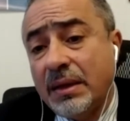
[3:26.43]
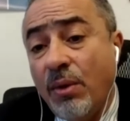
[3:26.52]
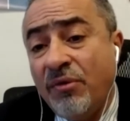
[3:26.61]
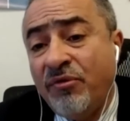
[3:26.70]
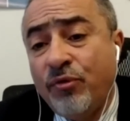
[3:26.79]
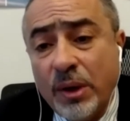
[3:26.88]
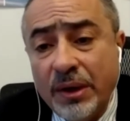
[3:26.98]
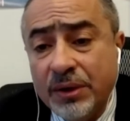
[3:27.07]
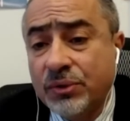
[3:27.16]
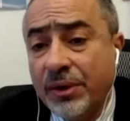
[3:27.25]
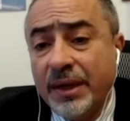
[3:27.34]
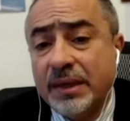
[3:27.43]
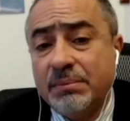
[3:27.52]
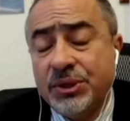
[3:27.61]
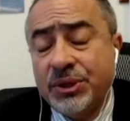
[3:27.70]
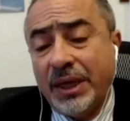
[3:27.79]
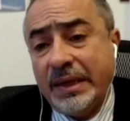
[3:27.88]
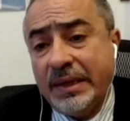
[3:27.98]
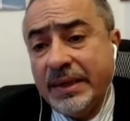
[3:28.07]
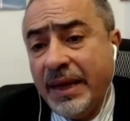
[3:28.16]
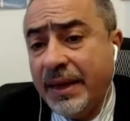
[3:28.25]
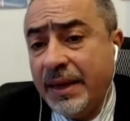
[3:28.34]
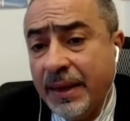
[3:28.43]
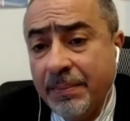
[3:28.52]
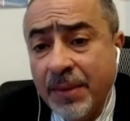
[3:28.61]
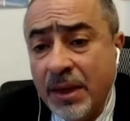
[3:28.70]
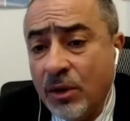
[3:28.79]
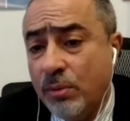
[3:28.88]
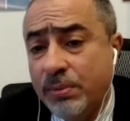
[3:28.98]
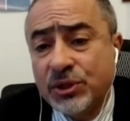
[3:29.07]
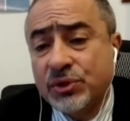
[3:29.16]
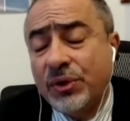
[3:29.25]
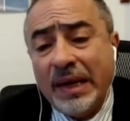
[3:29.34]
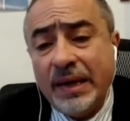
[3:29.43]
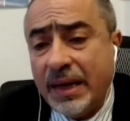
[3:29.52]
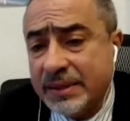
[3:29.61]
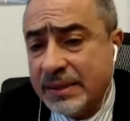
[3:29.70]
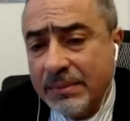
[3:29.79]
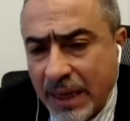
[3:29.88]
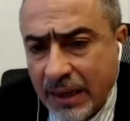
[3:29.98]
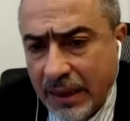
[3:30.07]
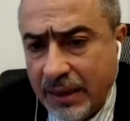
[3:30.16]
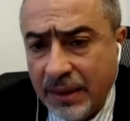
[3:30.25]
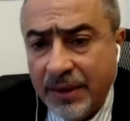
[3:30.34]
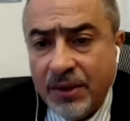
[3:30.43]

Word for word: توفر الانترنت بشكل دائم وبالسرعه اللازمه